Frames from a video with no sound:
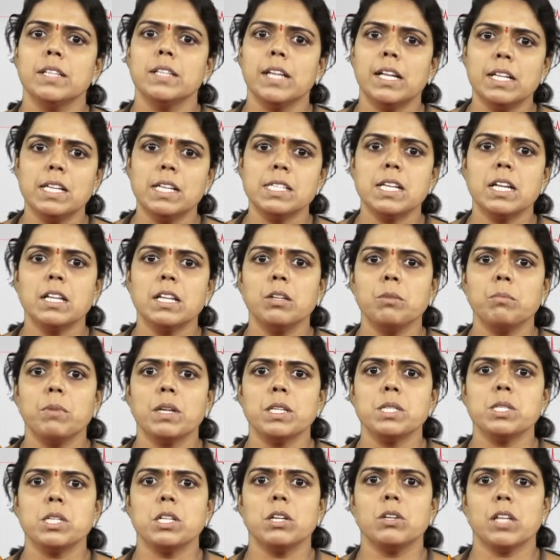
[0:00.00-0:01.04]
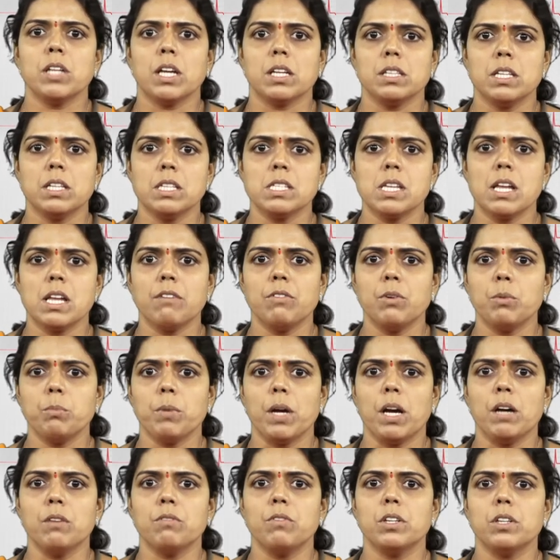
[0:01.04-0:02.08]
నెలసర్ల మధ్యలో రక్తస్రావం
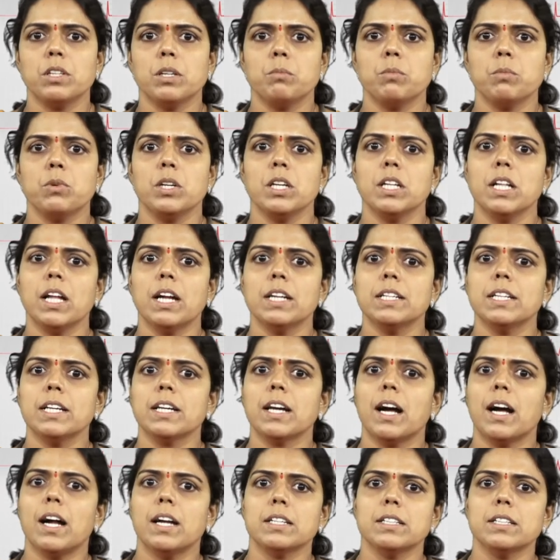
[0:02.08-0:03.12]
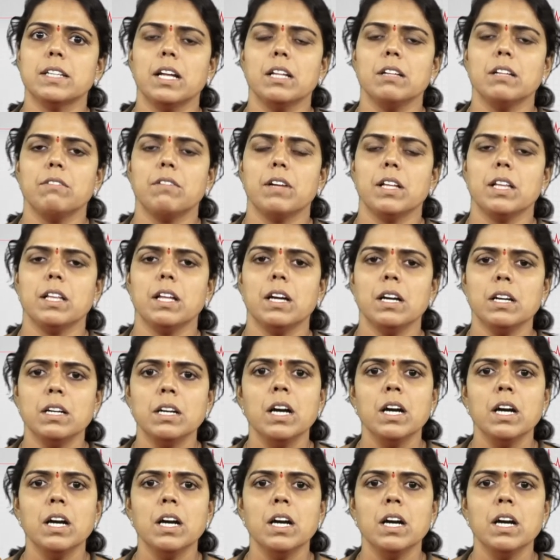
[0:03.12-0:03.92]
అవ్వటము ఇలాంటి కారణాల వల్ల